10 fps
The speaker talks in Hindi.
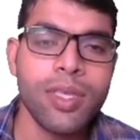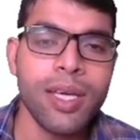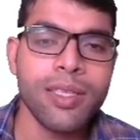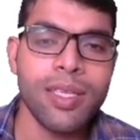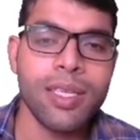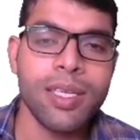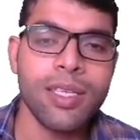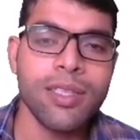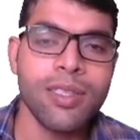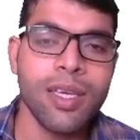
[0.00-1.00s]
दस अधिक
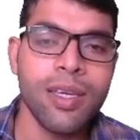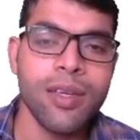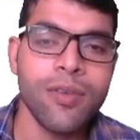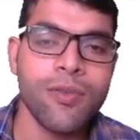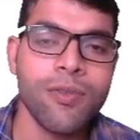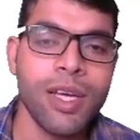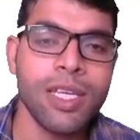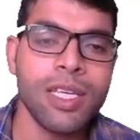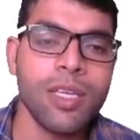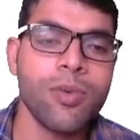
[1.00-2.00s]
किससे
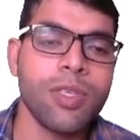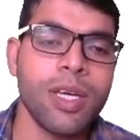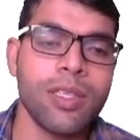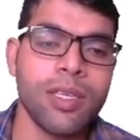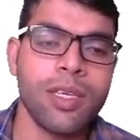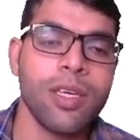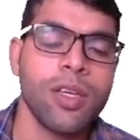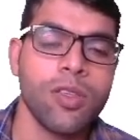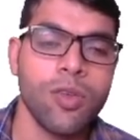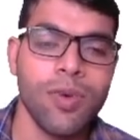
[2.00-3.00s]
वर्ग की भुजा से
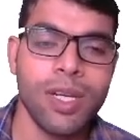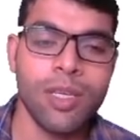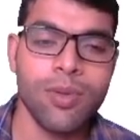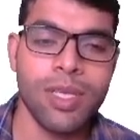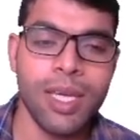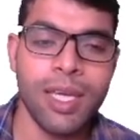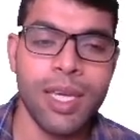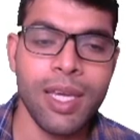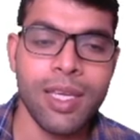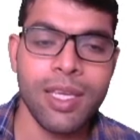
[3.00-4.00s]
तो वर्ग की भुजा ए
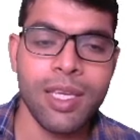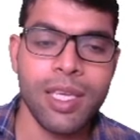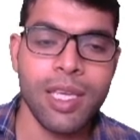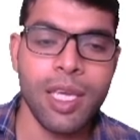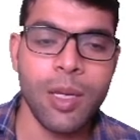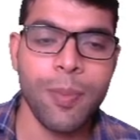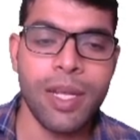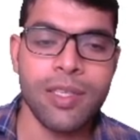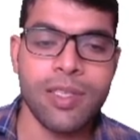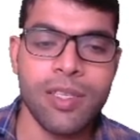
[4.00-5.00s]
है ए
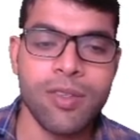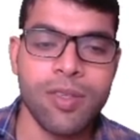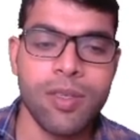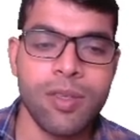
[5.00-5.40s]
प्लस दस